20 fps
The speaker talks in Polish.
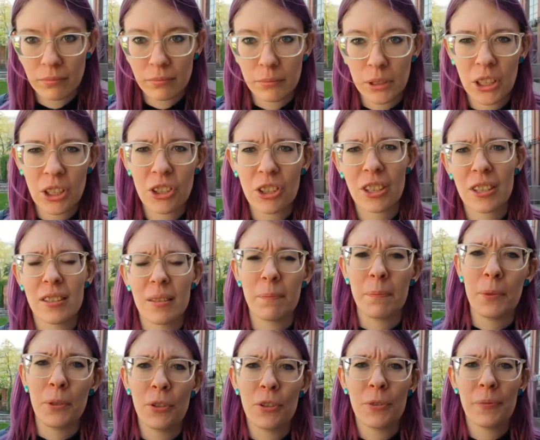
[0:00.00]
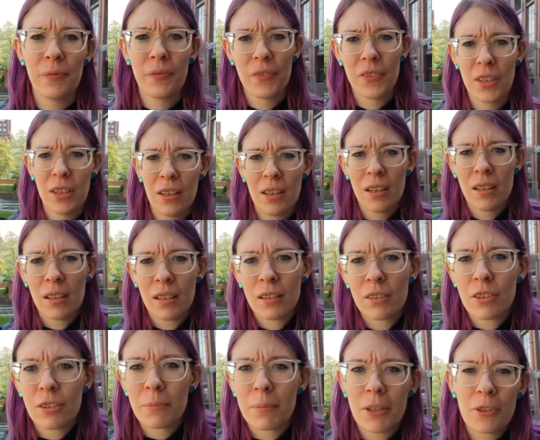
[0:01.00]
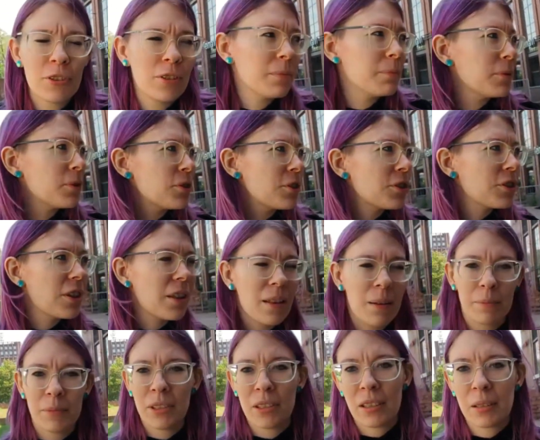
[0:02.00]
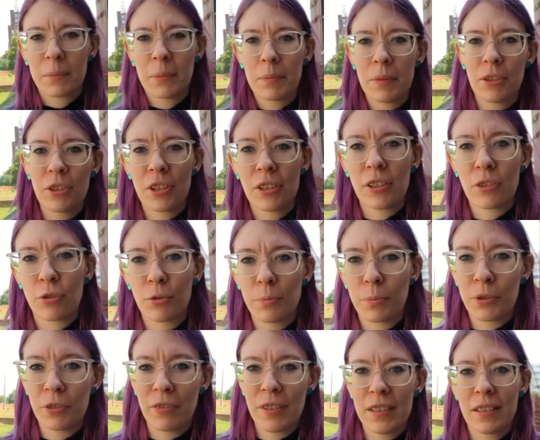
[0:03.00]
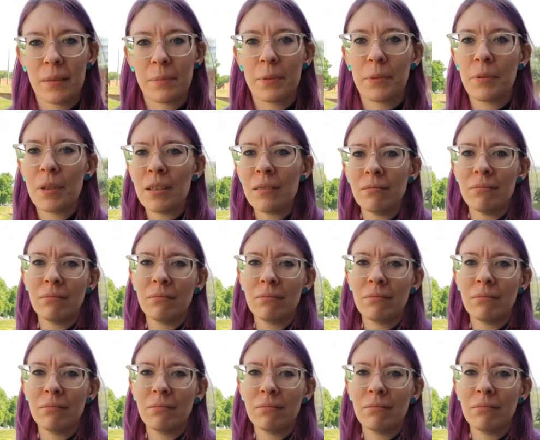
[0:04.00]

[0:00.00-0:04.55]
i no też się chce pić. Czy obrazilibyście się na mnie, jakbym ja się też tu przy Was napiła?